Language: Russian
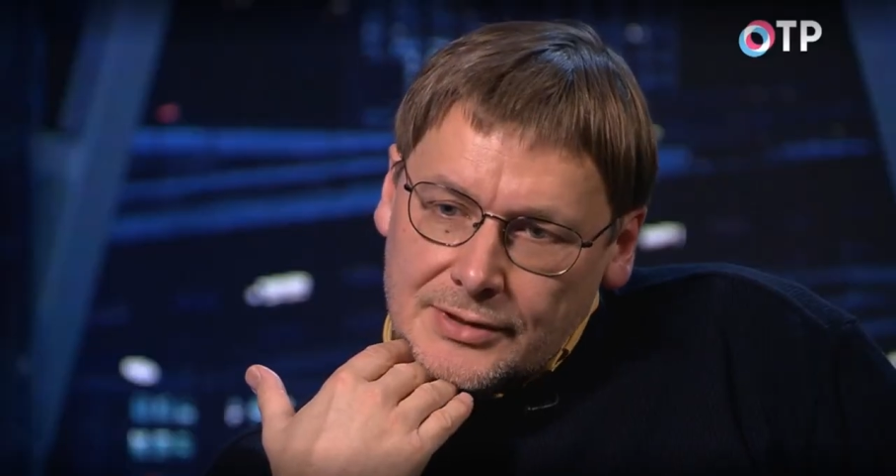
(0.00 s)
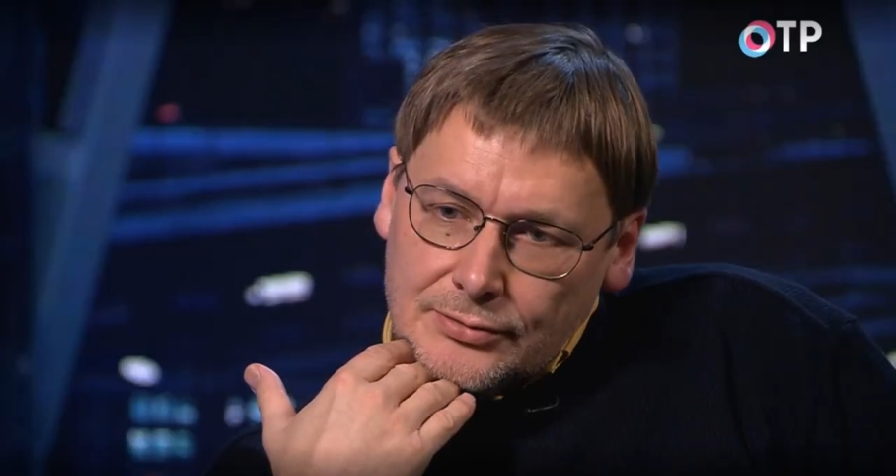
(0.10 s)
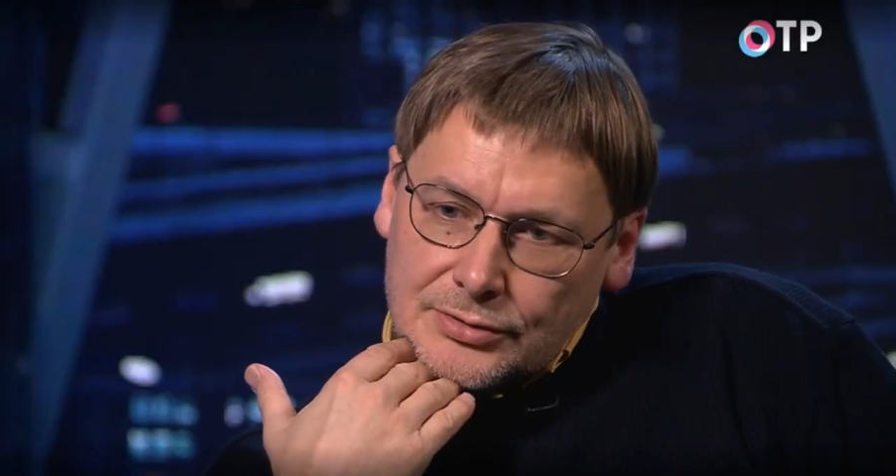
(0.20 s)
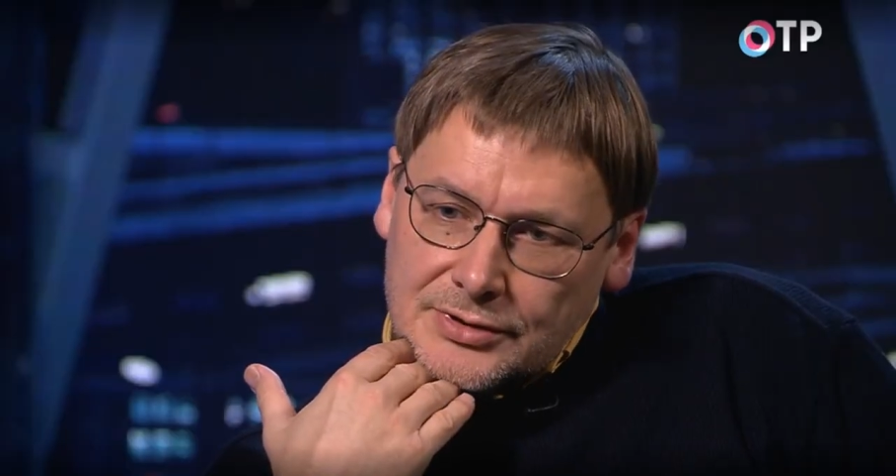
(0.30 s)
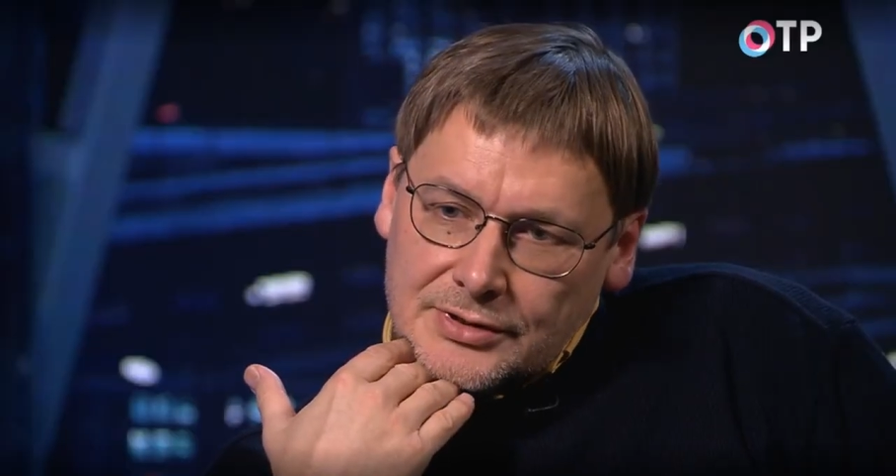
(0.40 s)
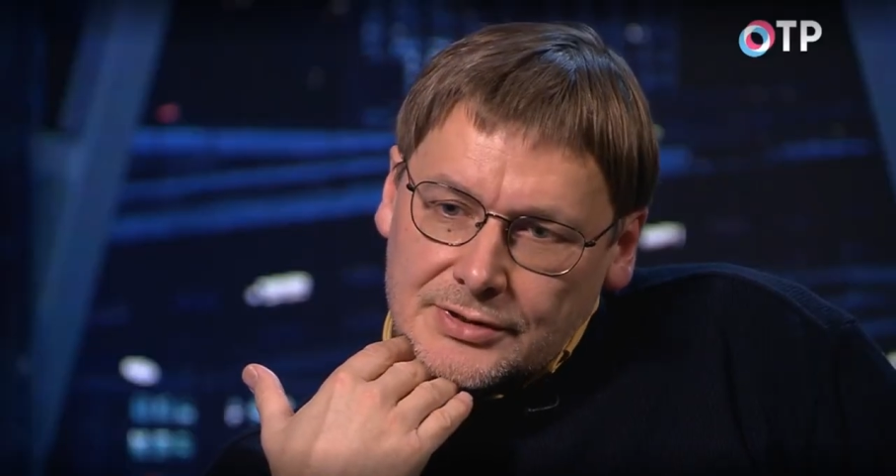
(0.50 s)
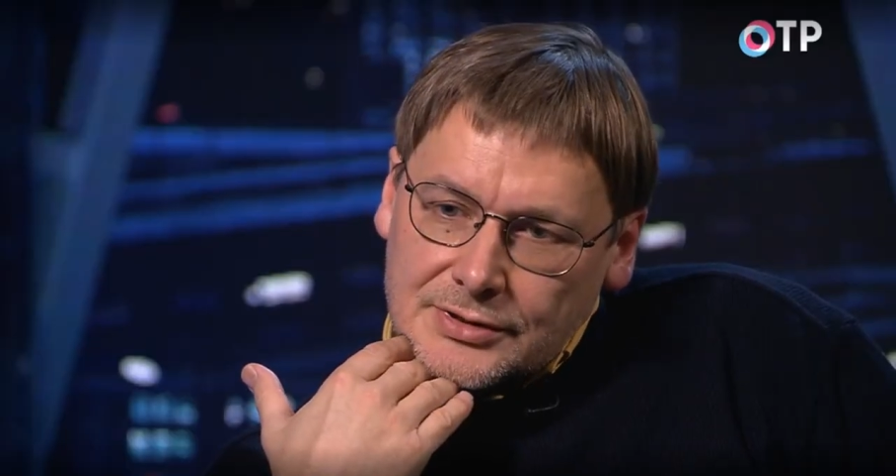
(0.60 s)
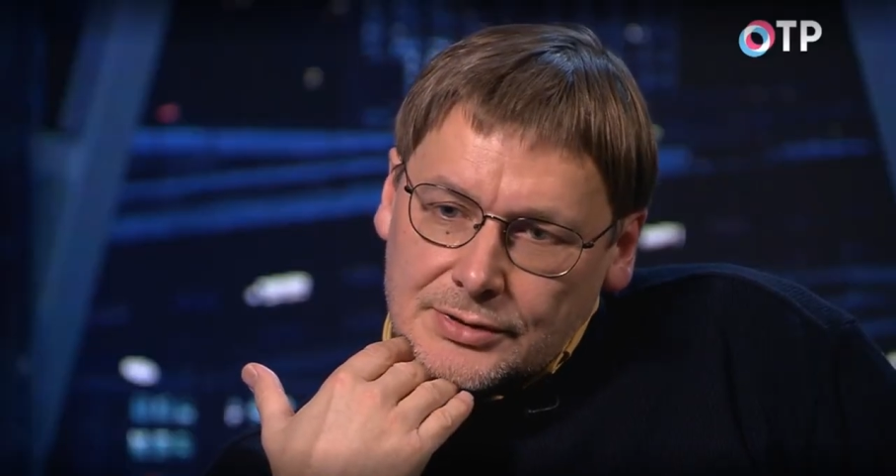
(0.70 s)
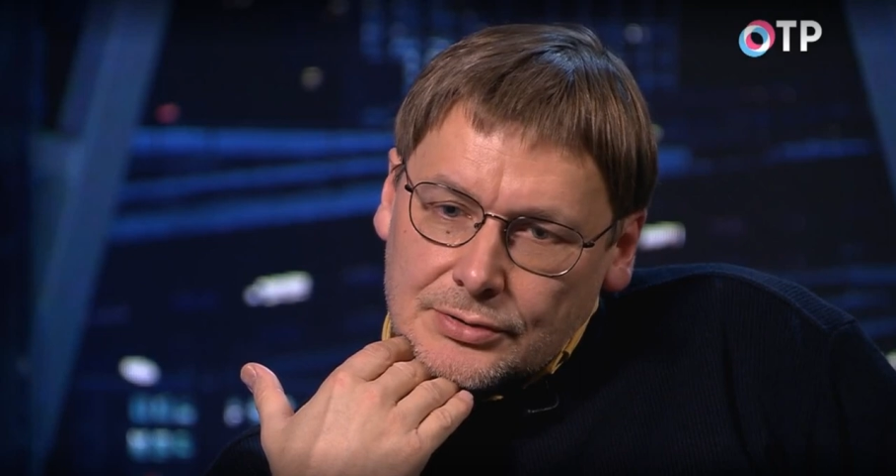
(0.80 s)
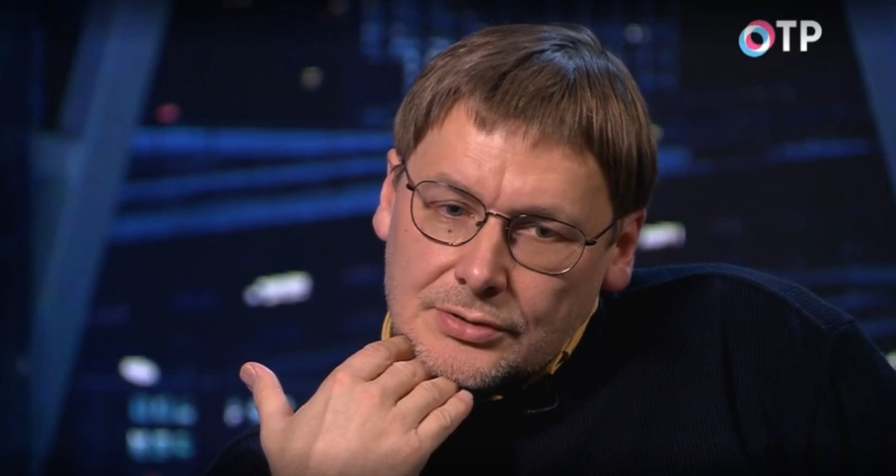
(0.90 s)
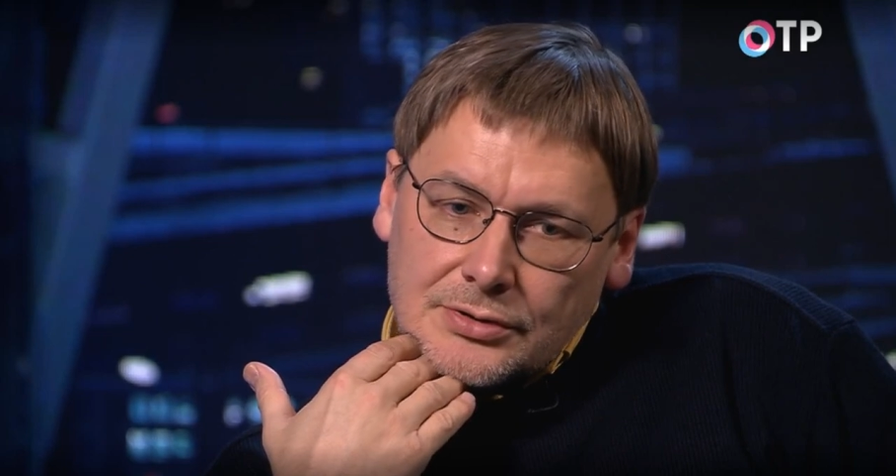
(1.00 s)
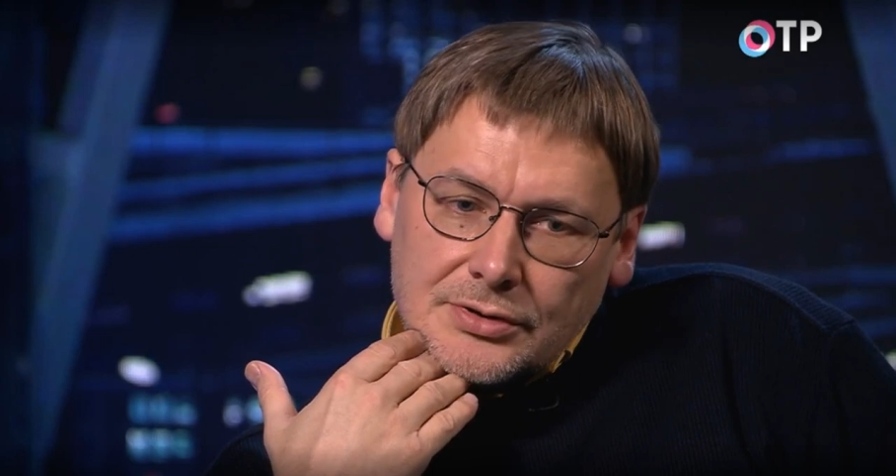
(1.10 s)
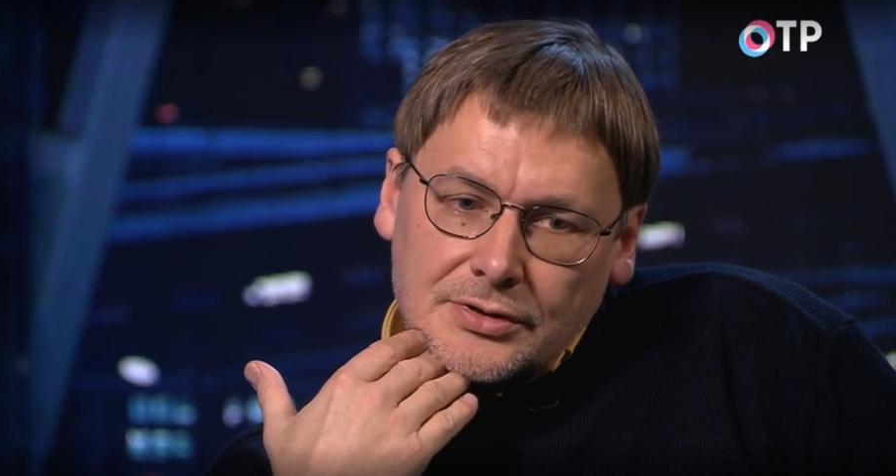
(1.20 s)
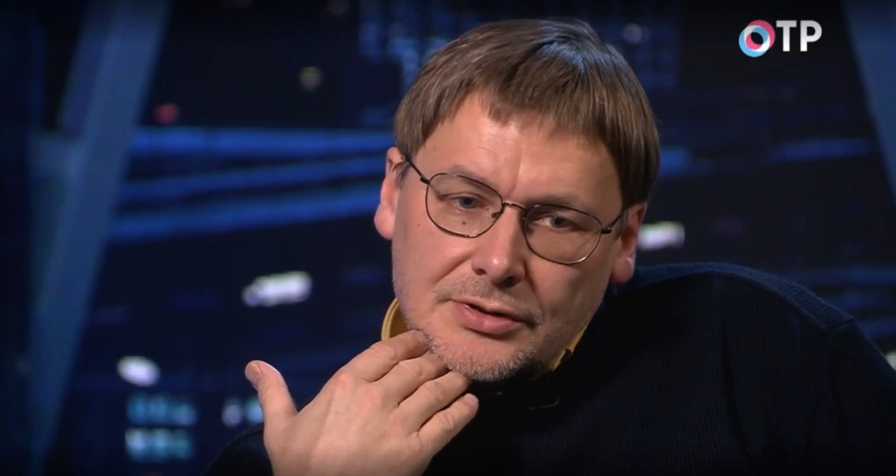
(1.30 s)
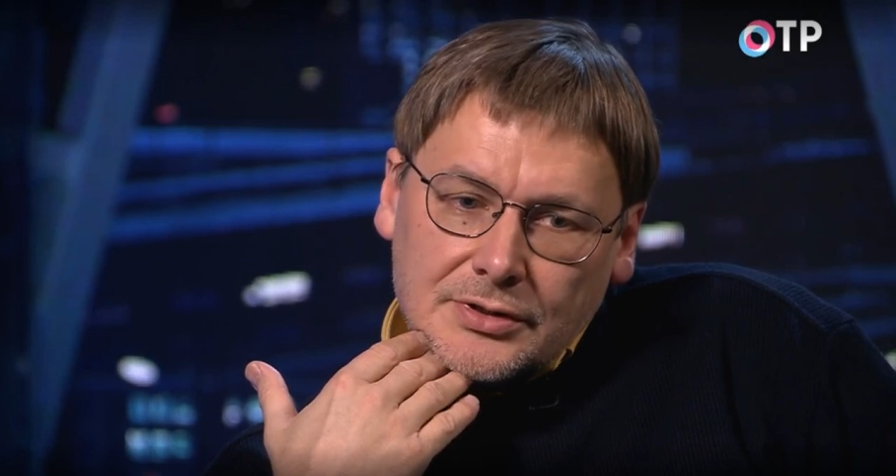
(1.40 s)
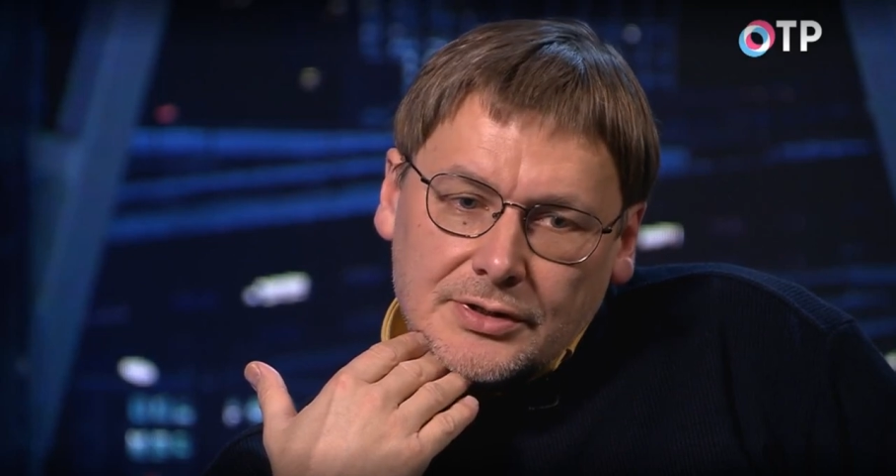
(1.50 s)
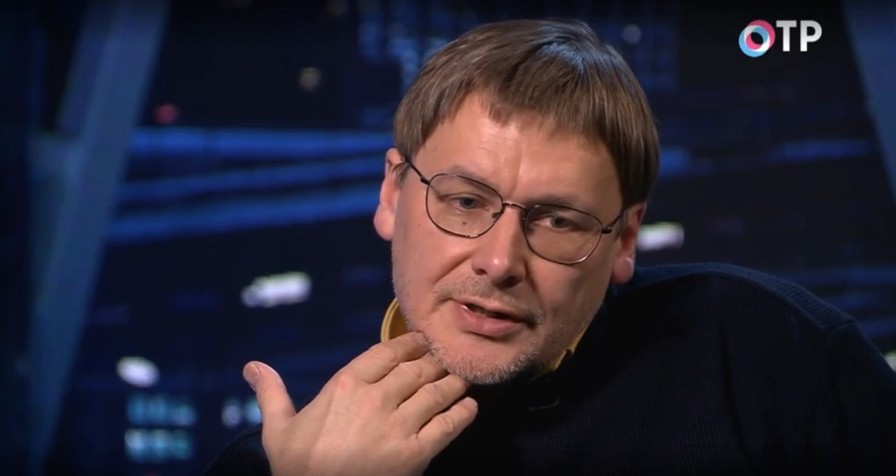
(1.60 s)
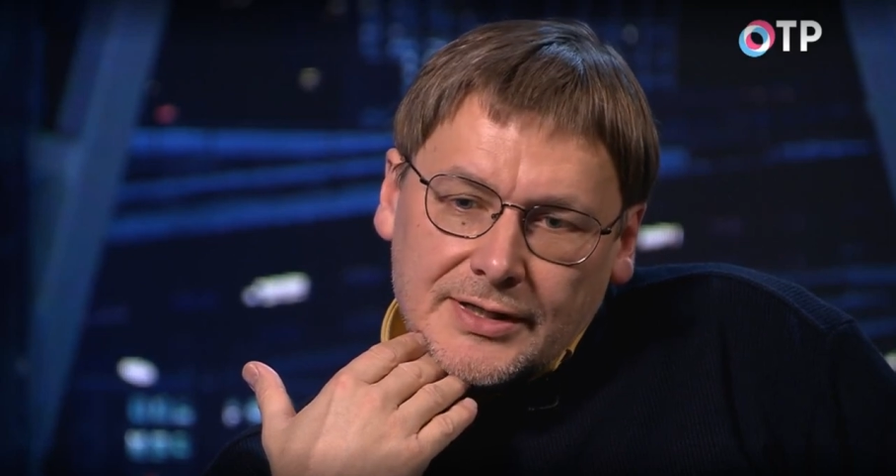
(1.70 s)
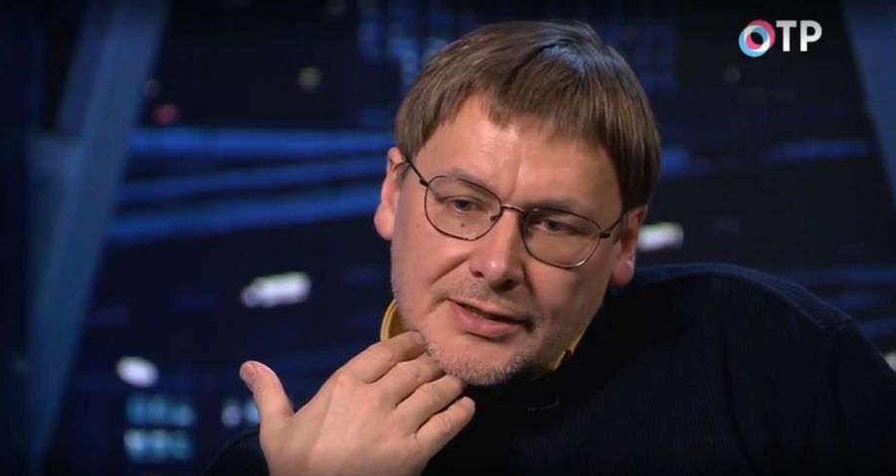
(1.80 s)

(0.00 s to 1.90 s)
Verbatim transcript: эволюции, что